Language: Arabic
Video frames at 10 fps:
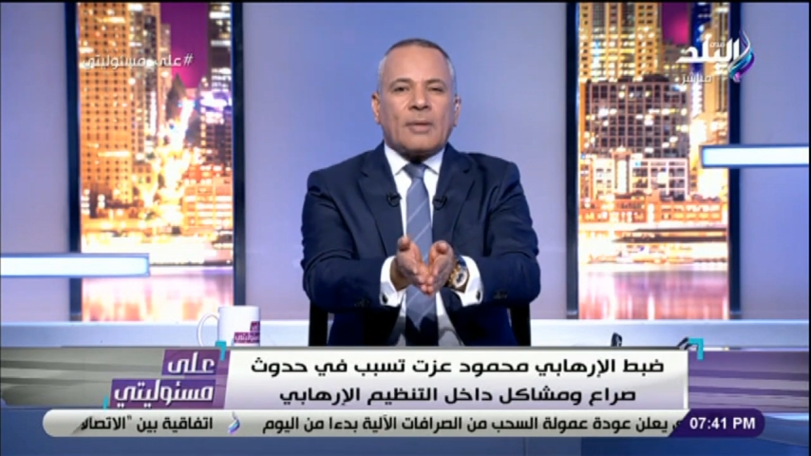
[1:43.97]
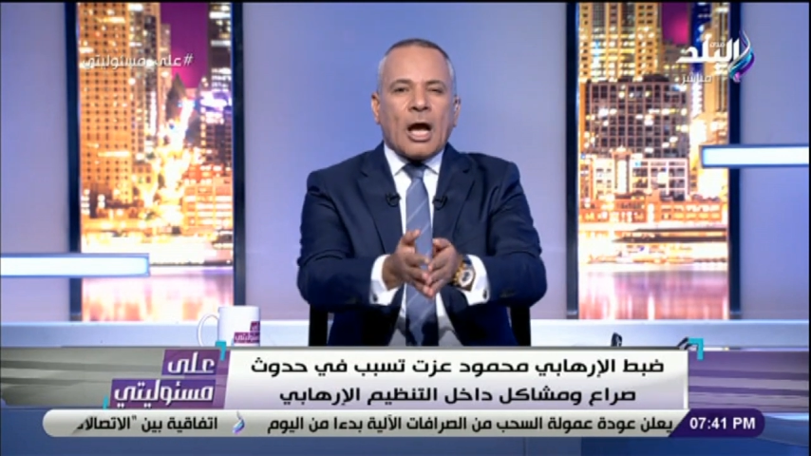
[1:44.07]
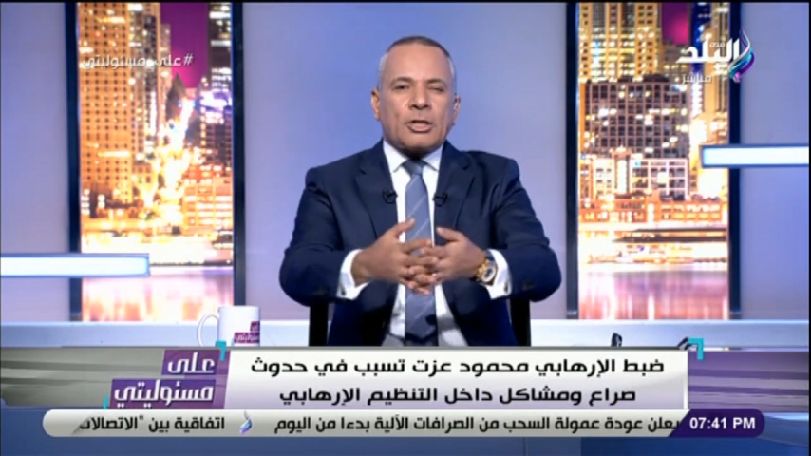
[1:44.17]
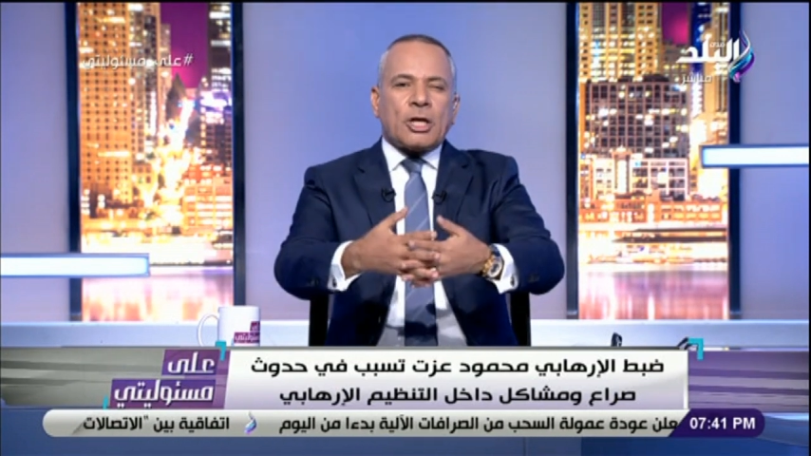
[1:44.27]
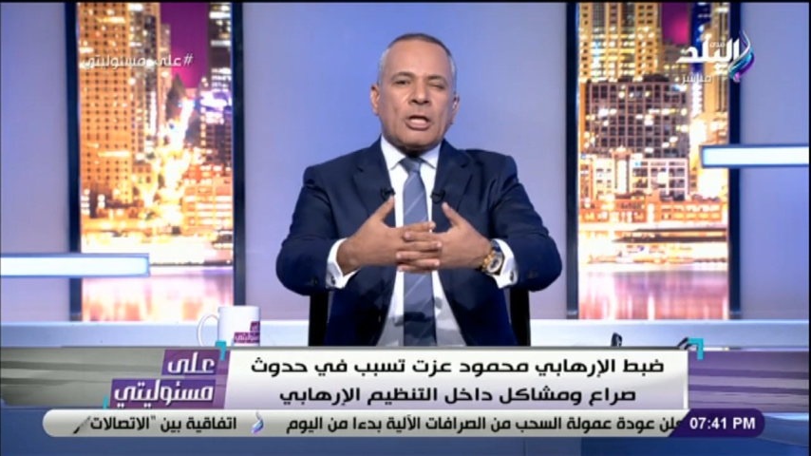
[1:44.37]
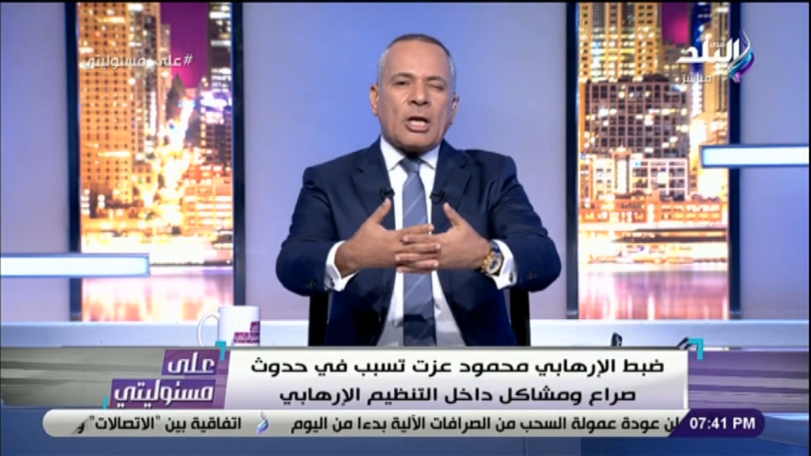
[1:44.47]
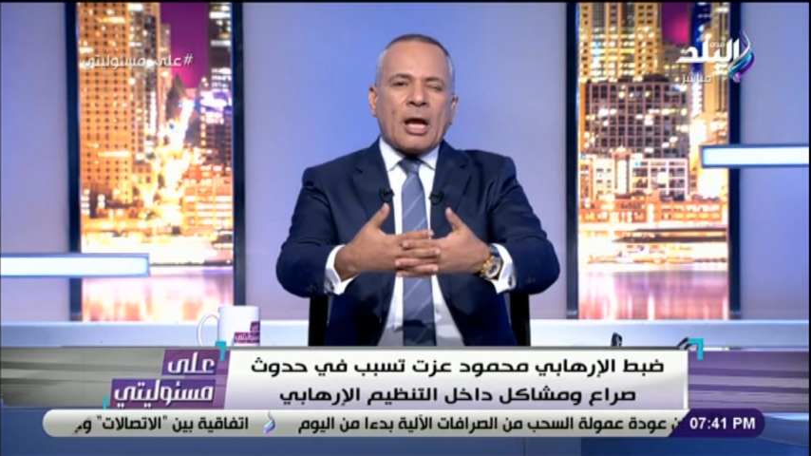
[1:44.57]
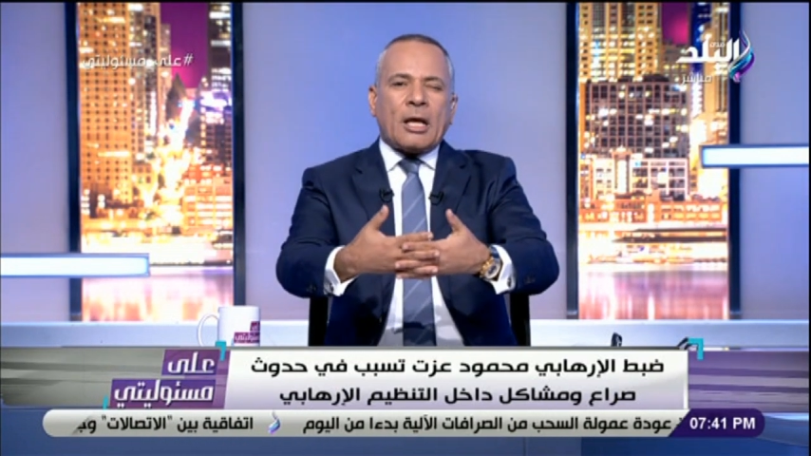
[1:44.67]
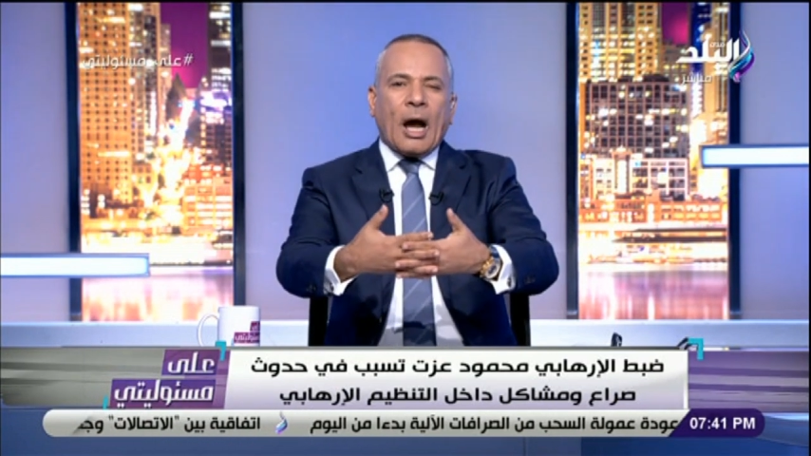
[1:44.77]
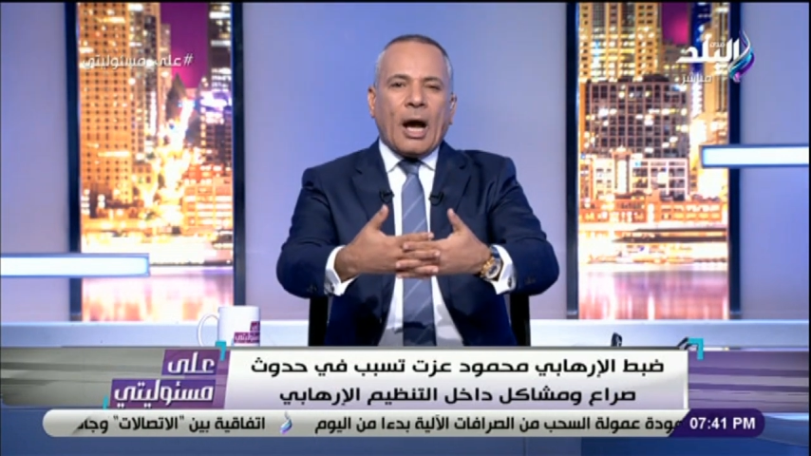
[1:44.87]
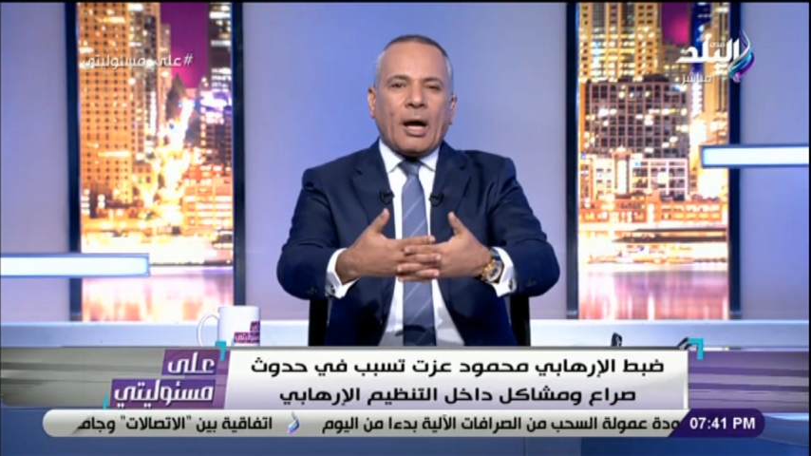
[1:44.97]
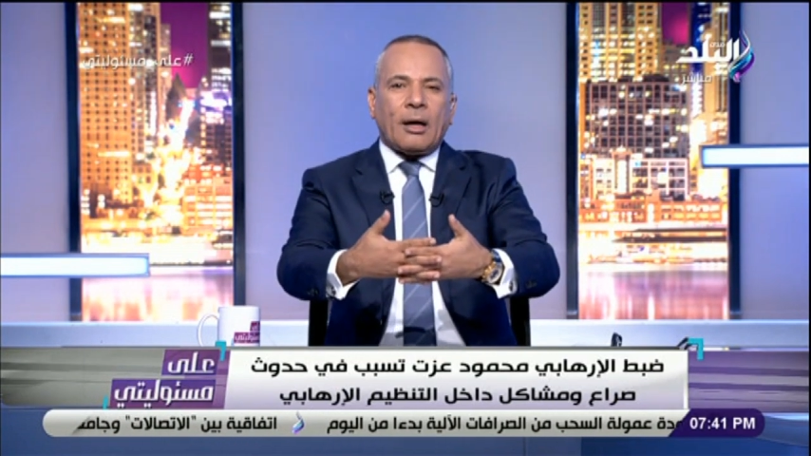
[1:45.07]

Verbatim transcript: عشان يرجع